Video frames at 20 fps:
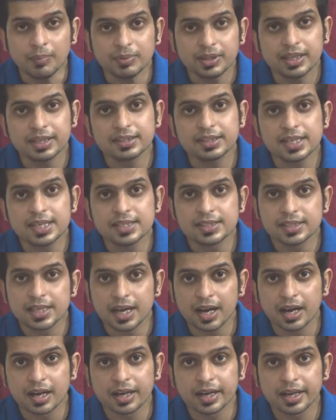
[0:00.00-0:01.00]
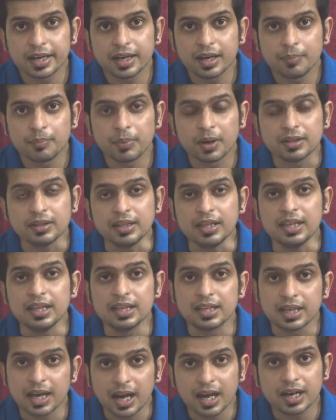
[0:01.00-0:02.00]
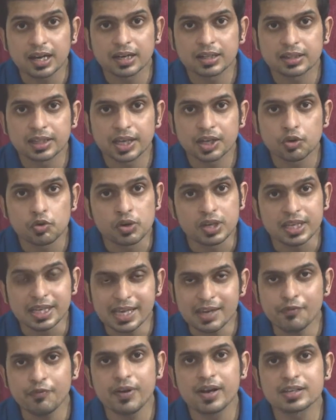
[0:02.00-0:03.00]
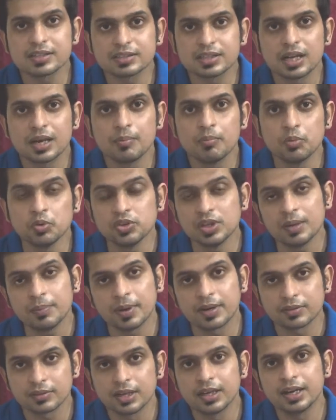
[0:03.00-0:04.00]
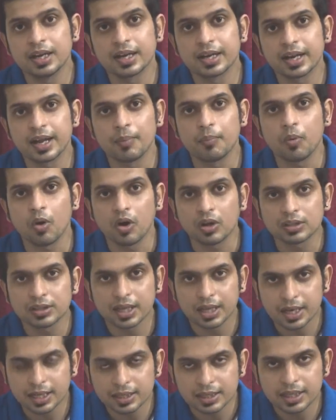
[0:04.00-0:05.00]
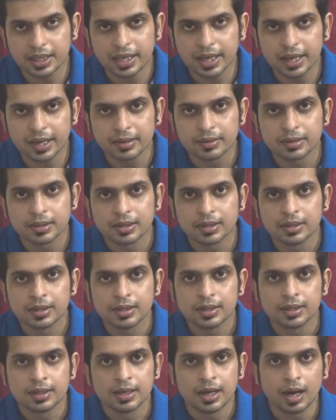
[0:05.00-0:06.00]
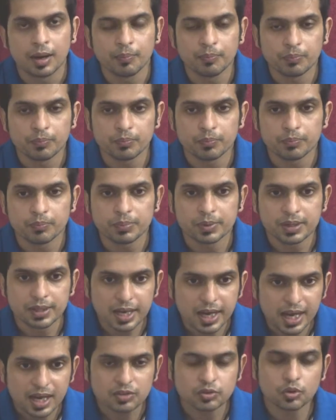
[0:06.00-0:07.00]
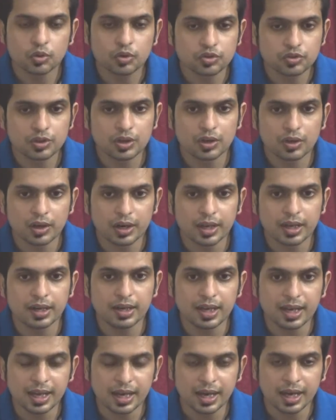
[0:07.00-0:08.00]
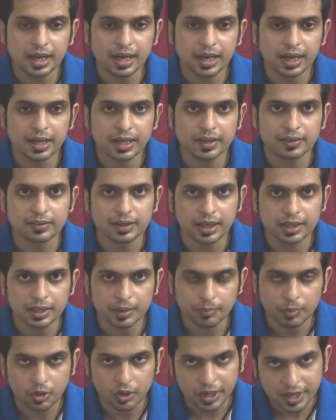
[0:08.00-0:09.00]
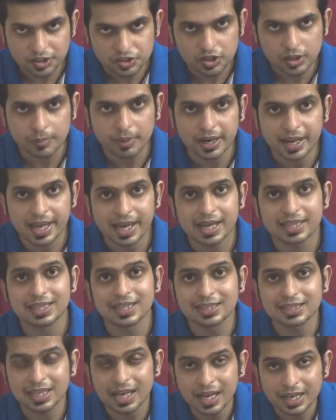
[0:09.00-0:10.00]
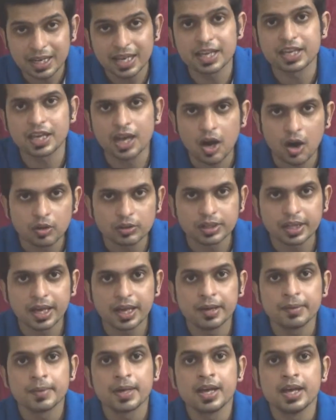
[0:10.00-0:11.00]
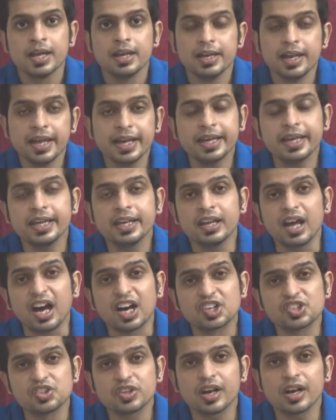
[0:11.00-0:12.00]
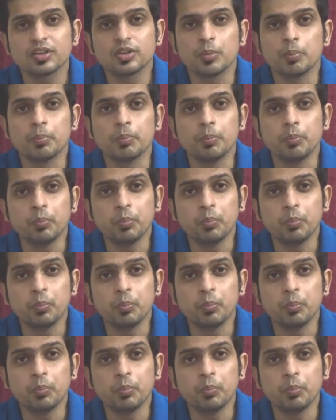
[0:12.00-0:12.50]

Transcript: अब देखते हैं इसके आगे अब प्रतीक क्या करते हैं क्योंकि ये फैसला मुझे पर्सनली लग रहा है बहुत गलत लिया है अब क्या सोच के उन्होंने नेहा के साथ अब कनेक्शन बनाया देखते हैं आगे क्या होता है लेकिन अक्षरा तो